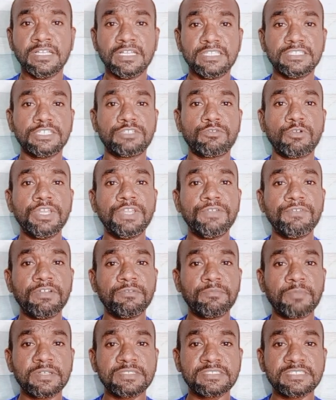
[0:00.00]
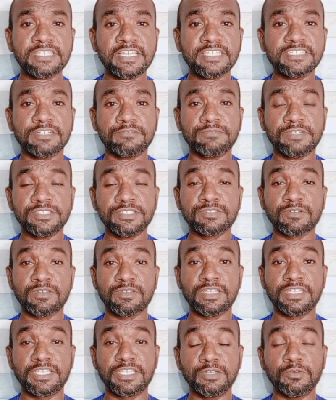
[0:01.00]
இந்த டுவெண்ட்டி ஃபைவ் பர்சன்டேஜ் அப்படின்னு
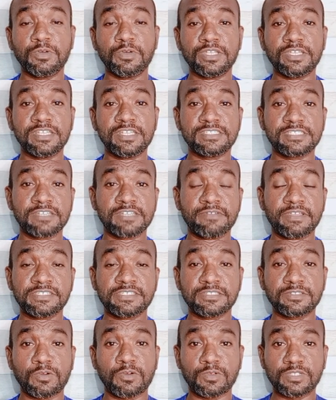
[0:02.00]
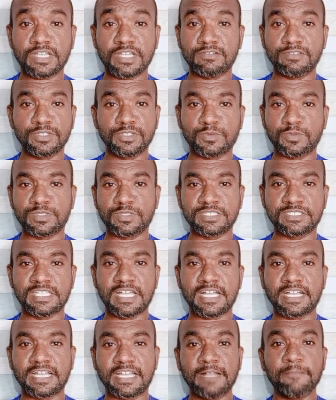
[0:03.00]
சொல்லிட்டு ஒரு ரிசர்வேஷன் கோட்டா வந்து
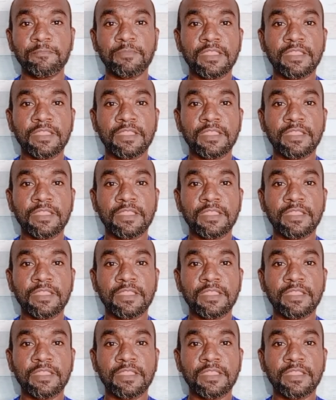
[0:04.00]
கொடுத்துருந்தாங்க